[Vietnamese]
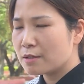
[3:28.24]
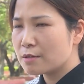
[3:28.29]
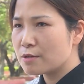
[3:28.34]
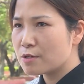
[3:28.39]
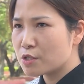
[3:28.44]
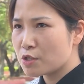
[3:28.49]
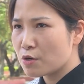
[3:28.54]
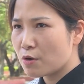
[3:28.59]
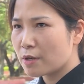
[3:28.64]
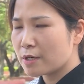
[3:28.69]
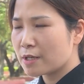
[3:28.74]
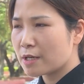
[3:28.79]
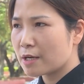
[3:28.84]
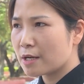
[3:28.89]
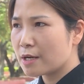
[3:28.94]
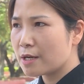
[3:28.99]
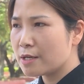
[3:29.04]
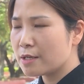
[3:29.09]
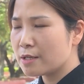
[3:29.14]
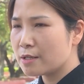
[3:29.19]
lựa chọn là
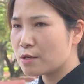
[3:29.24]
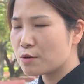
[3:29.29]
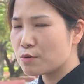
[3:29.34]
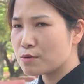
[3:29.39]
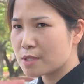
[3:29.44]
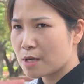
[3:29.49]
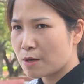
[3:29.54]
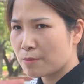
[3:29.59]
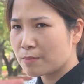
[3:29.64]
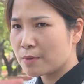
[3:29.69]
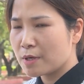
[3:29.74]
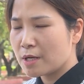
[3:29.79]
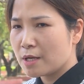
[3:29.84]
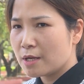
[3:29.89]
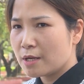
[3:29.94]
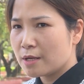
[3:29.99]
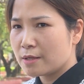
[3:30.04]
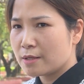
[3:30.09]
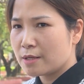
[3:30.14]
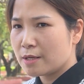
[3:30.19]
cây đầu dòng
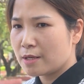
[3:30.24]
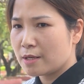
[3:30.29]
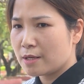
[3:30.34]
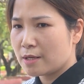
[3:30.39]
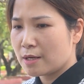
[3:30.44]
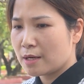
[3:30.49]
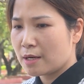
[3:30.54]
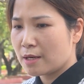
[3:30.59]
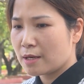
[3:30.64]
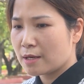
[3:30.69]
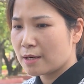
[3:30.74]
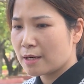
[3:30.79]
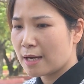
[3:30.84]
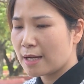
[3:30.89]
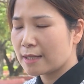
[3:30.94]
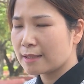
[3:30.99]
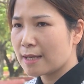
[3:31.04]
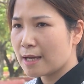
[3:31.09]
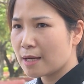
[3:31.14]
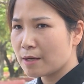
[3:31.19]
để à,
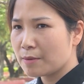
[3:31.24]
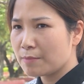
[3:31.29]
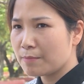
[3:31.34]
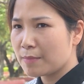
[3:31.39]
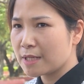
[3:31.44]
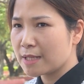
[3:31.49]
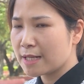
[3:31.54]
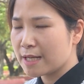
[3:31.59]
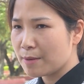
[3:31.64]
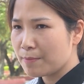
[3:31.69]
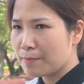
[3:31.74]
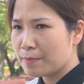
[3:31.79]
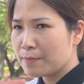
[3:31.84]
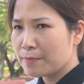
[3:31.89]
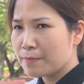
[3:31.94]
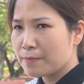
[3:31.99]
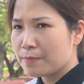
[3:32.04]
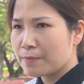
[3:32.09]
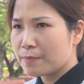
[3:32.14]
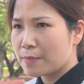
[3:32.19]
khai thác mắt ghép
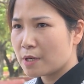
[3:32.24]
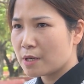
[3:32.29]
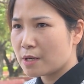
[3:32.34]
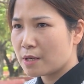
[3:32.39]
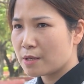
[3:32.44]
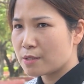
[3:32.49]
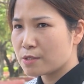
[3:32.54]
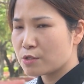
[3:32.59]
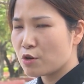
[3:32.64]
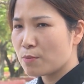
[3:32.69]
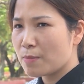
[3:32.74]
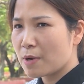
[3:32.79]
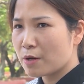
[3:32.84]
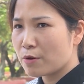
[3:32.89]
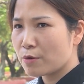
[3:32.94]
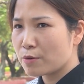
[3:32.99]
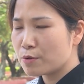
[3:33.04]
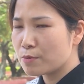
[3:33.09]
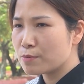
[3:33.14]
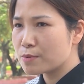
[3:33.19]
à, cho bà
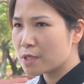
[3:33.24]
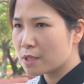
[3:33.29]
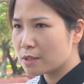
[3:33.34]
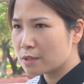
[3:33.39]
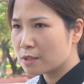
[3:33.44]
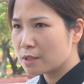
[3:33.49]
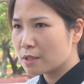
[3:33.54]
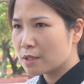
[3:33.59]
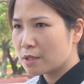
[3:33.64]
con nông dân